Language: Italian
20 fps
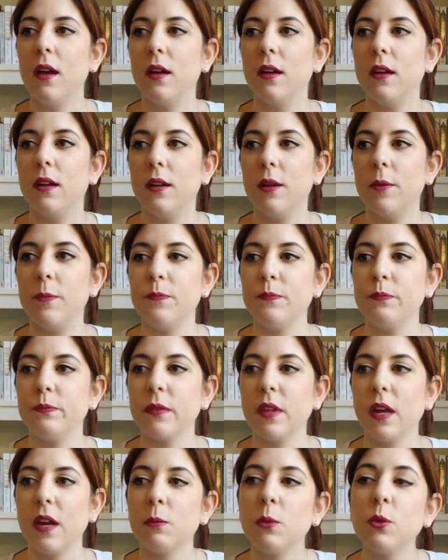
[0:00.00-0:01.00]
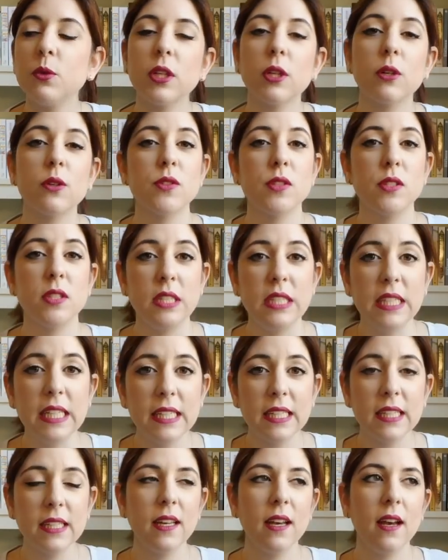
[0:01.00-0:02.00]
ehm, ha molte cose di
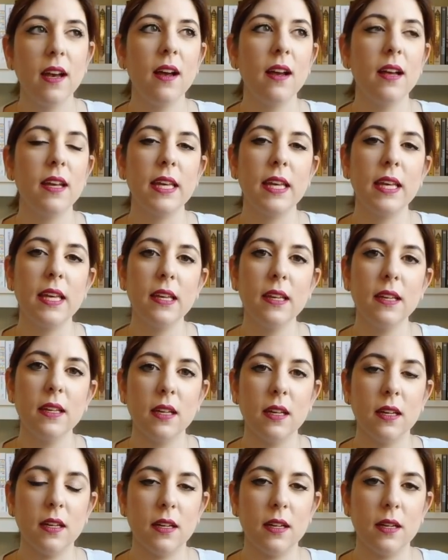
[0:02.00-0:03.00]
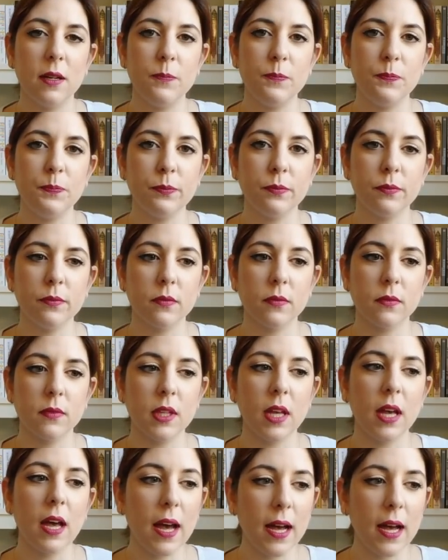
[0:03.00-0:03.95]
nicchia e ehm,